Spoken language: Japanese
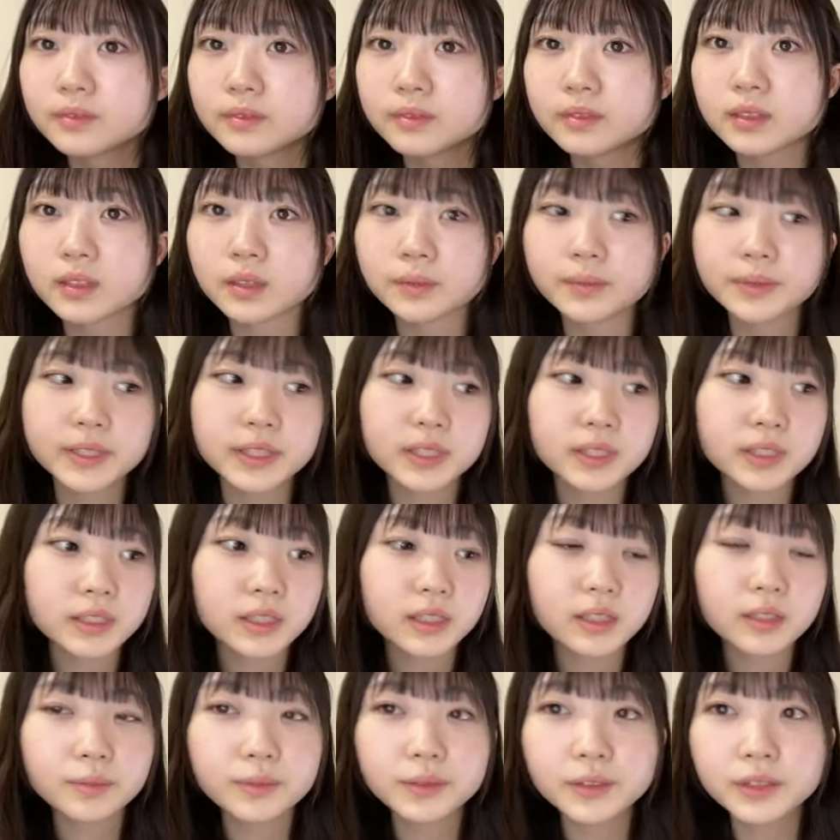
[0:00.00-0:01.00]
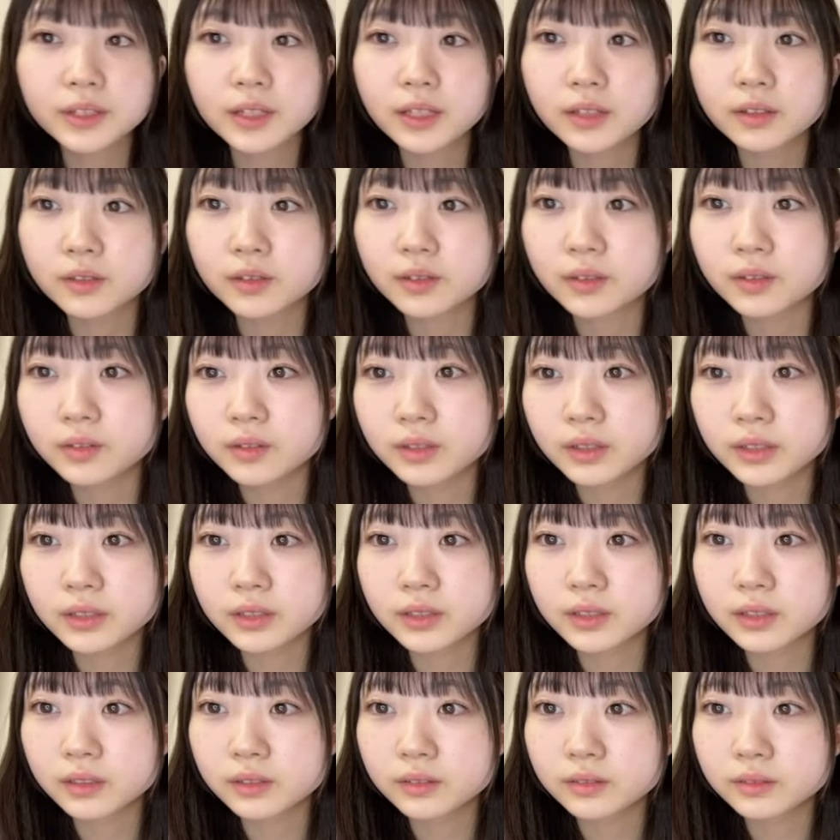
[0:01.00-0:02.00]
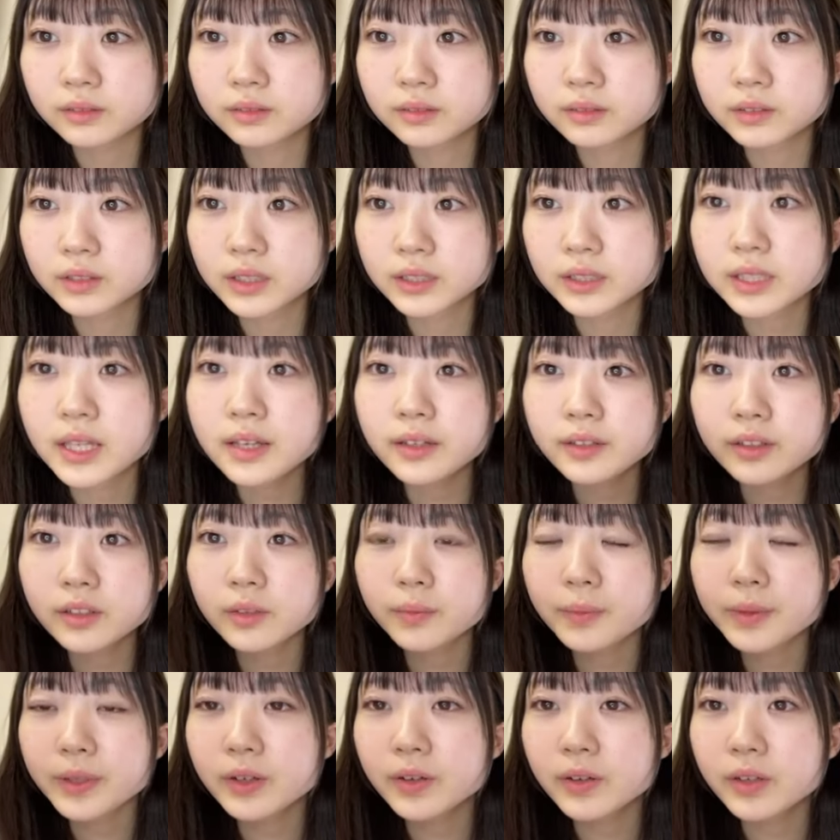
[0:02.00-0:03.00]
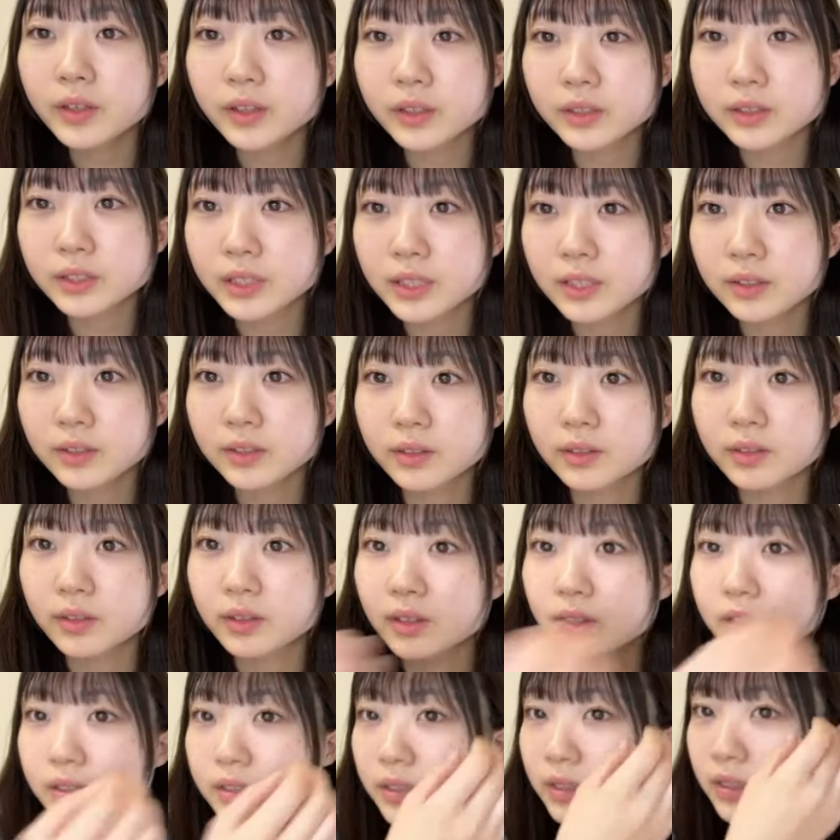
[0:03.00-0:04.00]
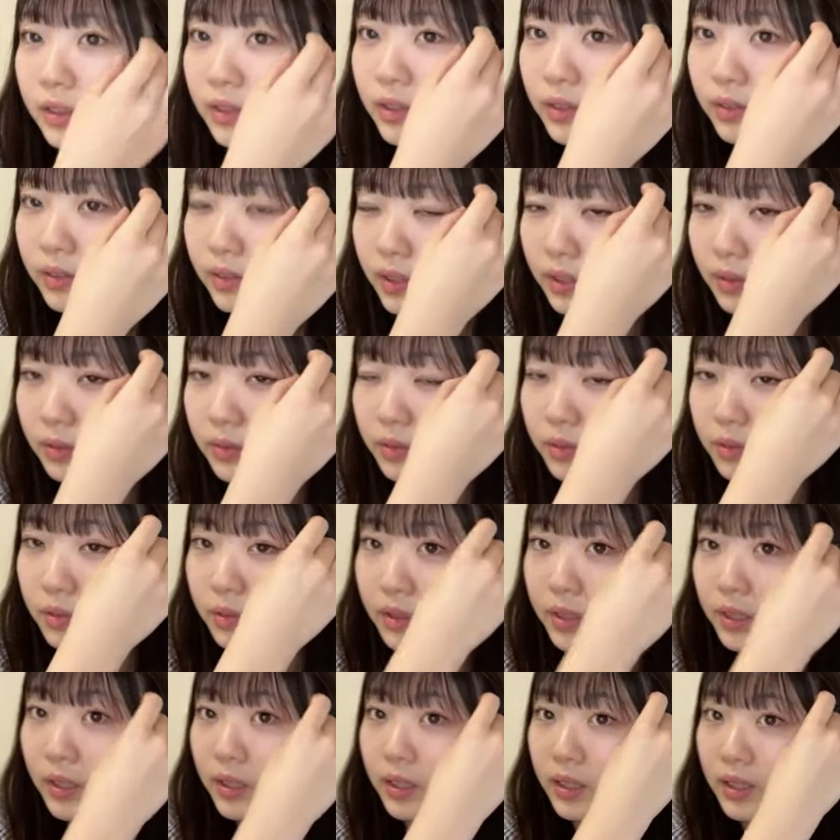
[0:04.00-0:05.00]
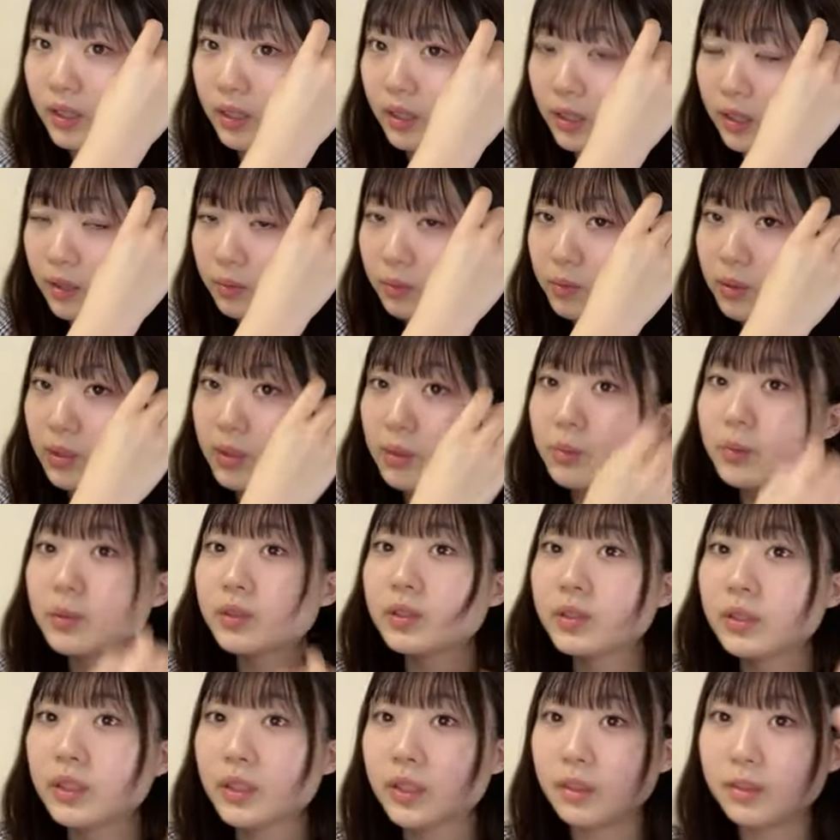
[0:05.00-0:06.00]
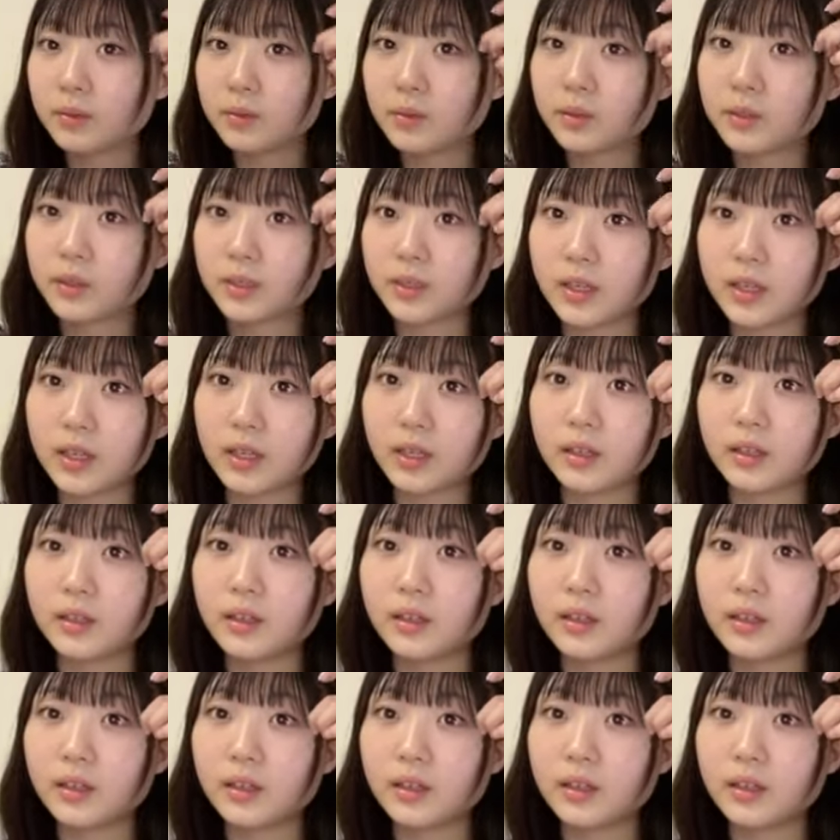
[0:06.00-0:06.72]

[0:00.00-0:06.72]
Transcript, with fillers: なんかめちゃくちゃ眠くなる時とかあったなんか制服の目公演の次の時次の日の学校とかもう眠くて眠くても